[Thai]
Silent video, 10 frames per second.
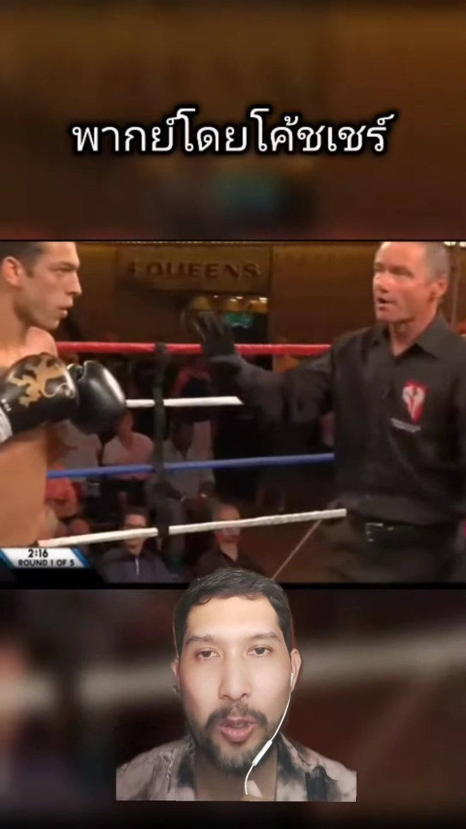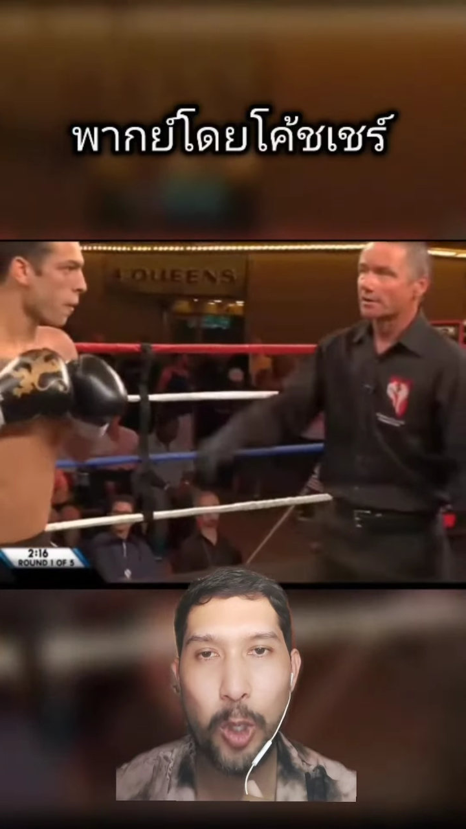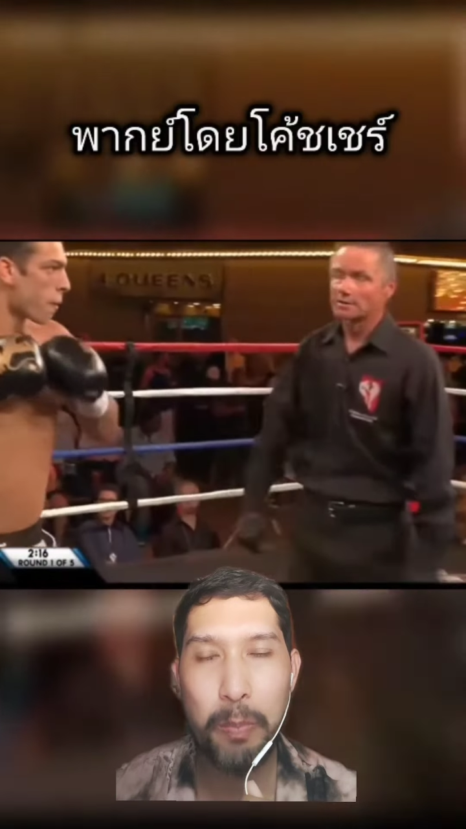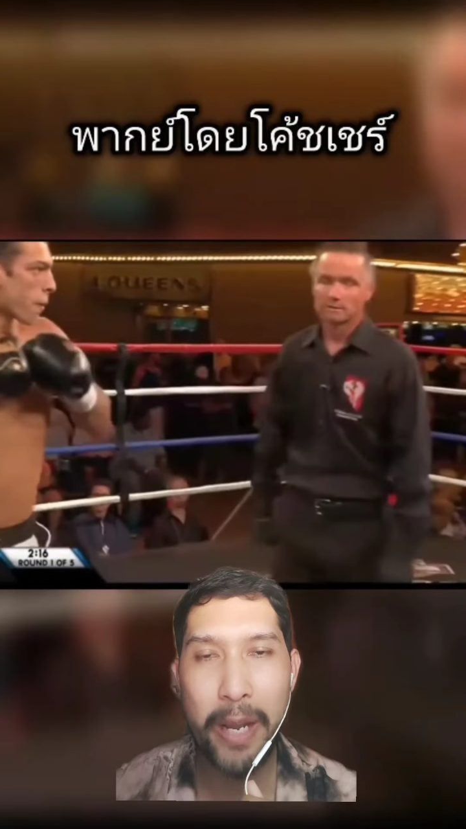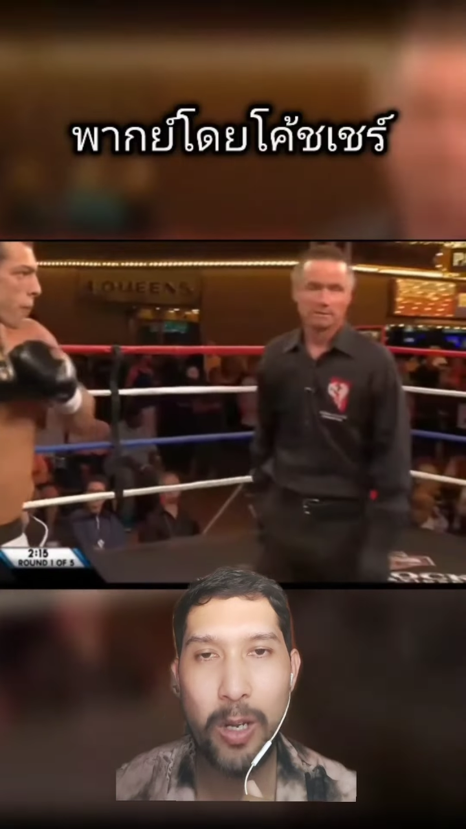โด
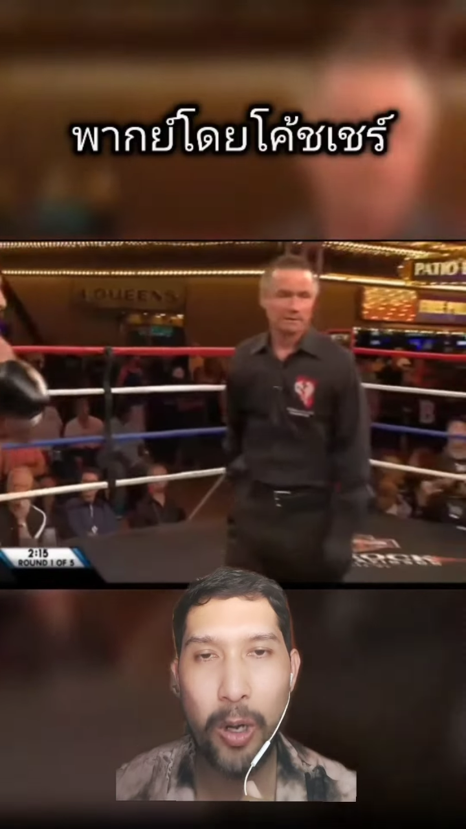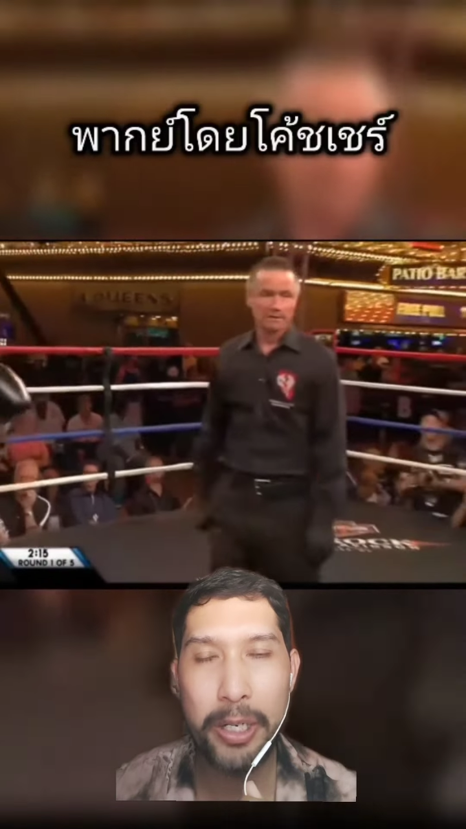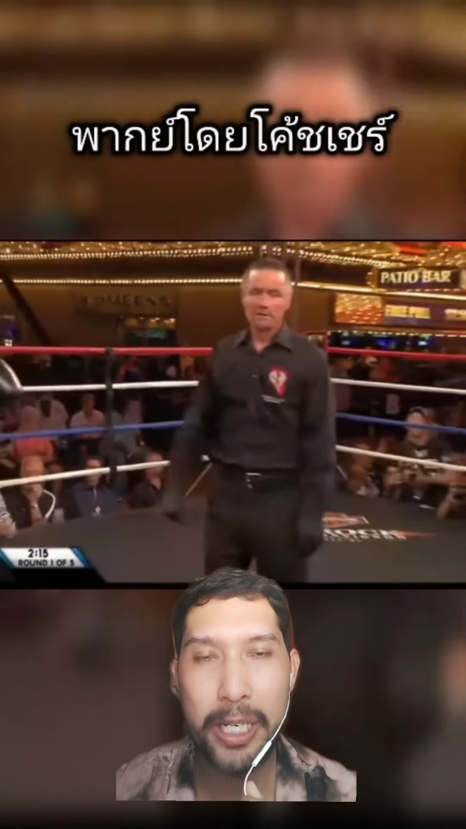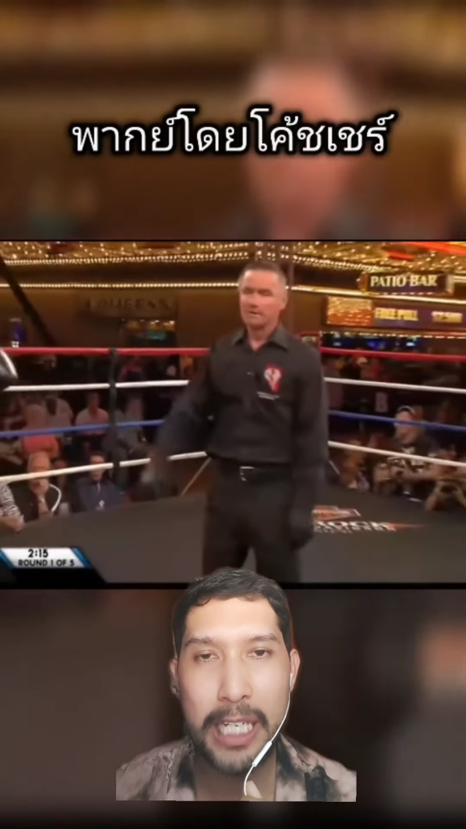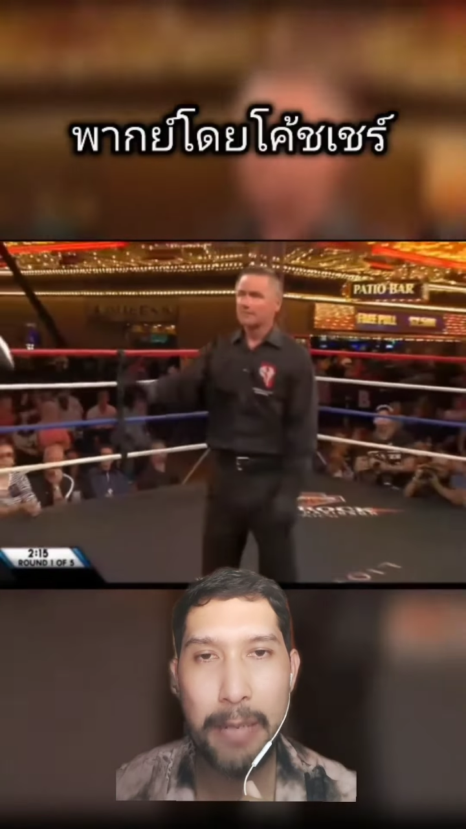นไปก่อน
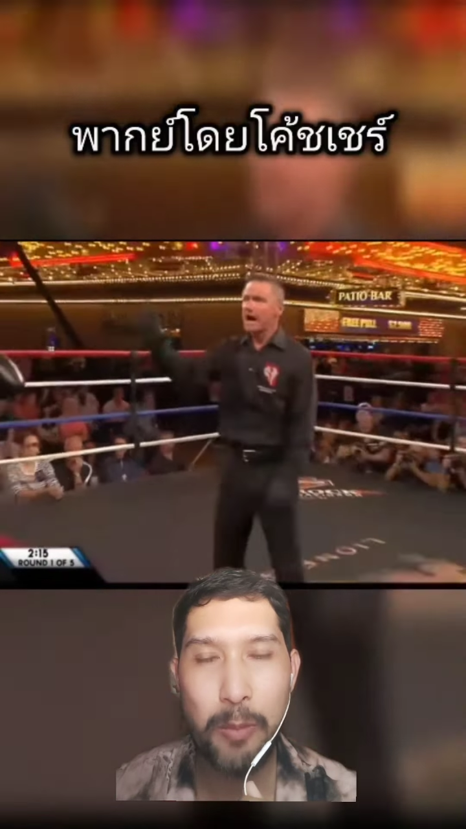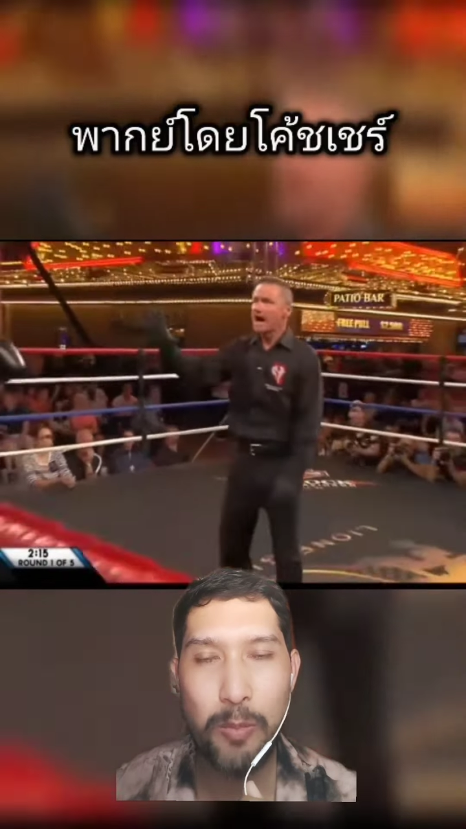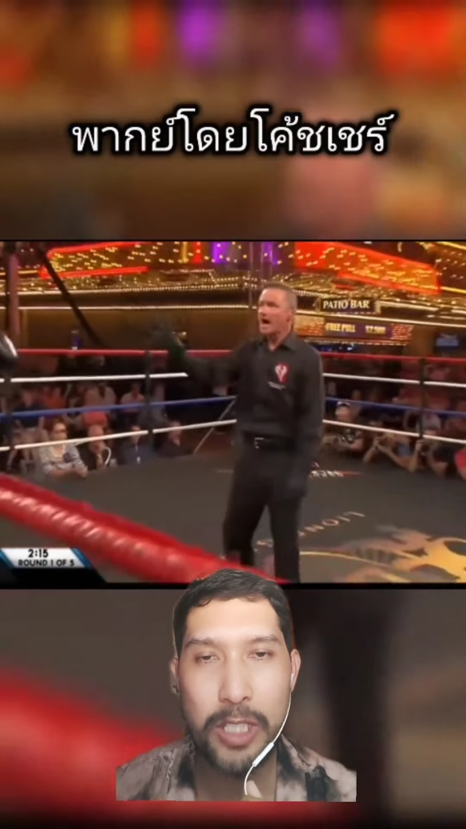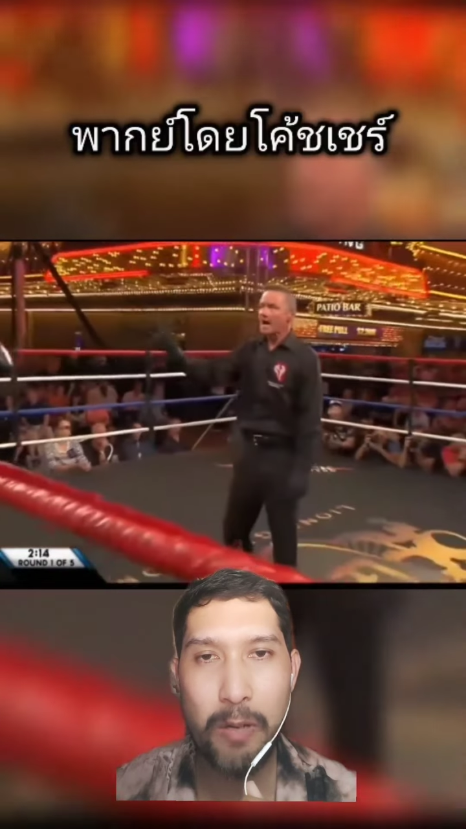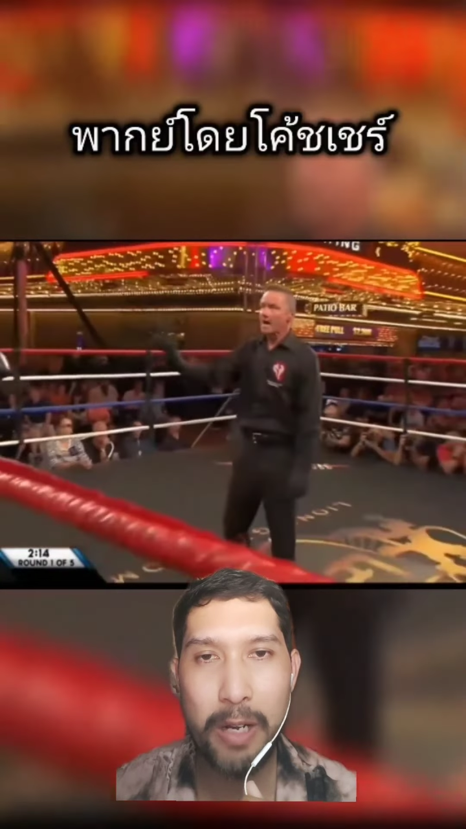หนึ่งนับครับผ
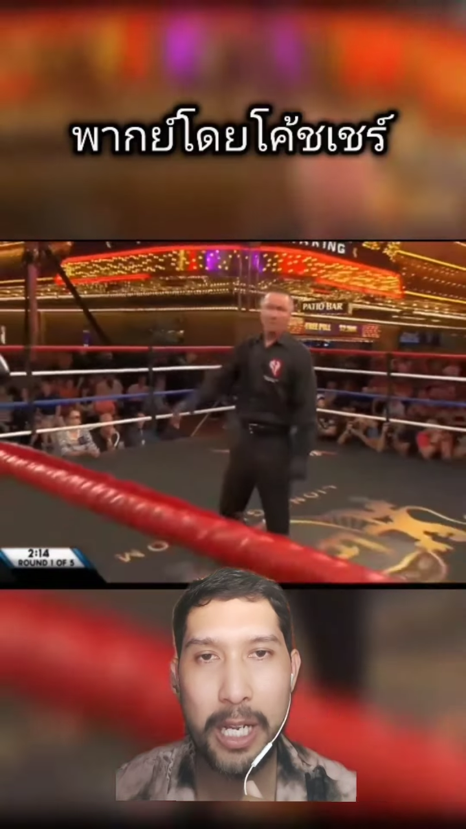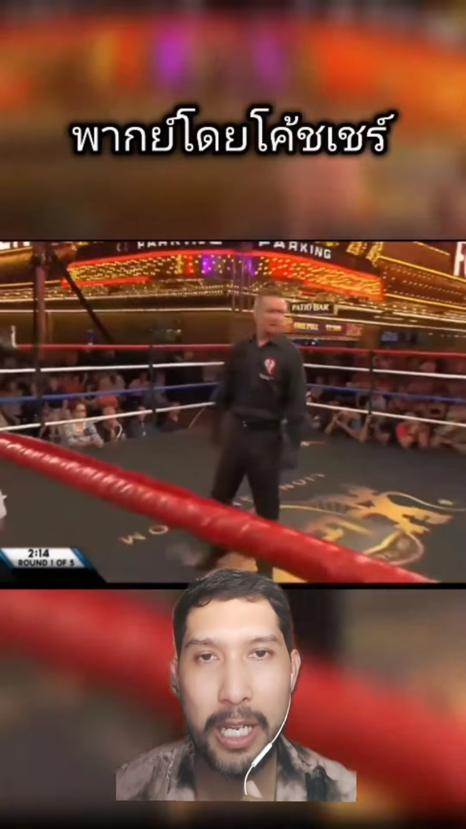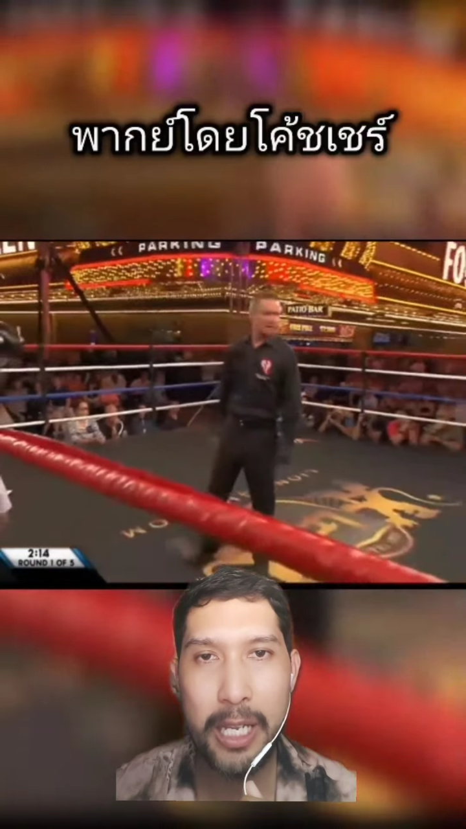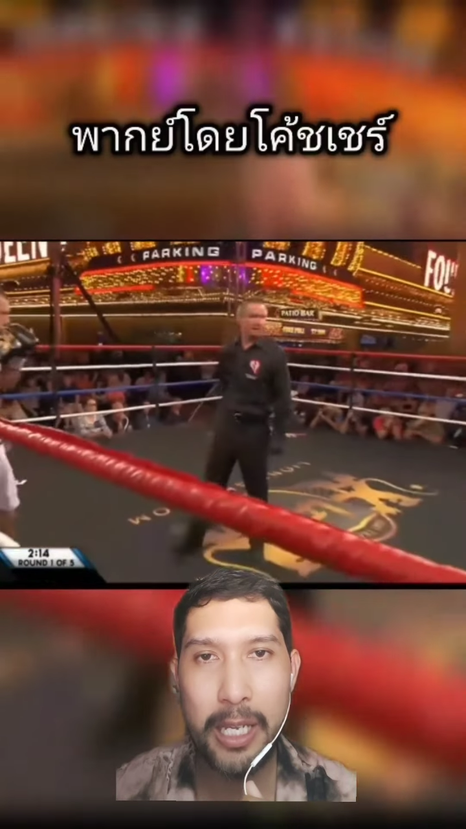มจังหวะนี้